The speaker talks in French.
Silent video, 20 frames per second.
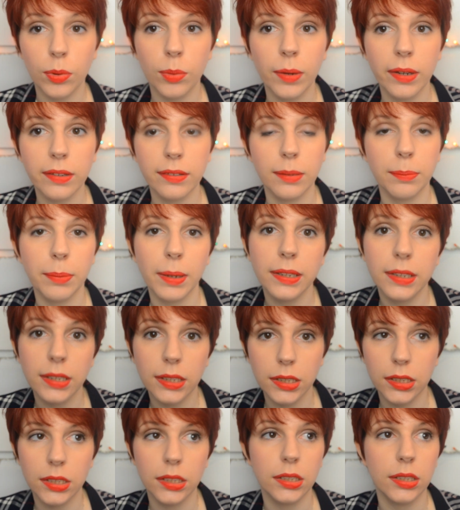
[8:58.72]
pour moi, c'est pas
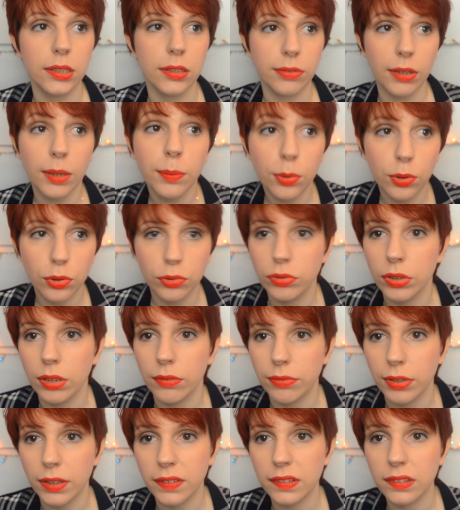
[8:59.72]
des vrais produits
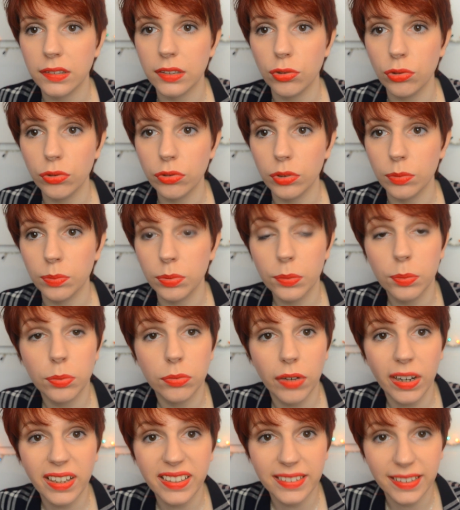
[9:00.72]
en fait. C'est juste pour
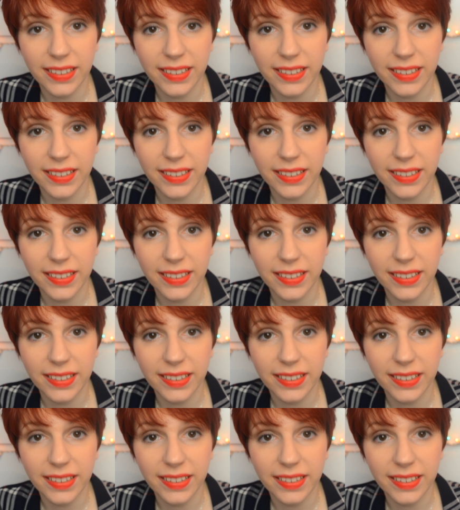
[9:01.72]
pouvoir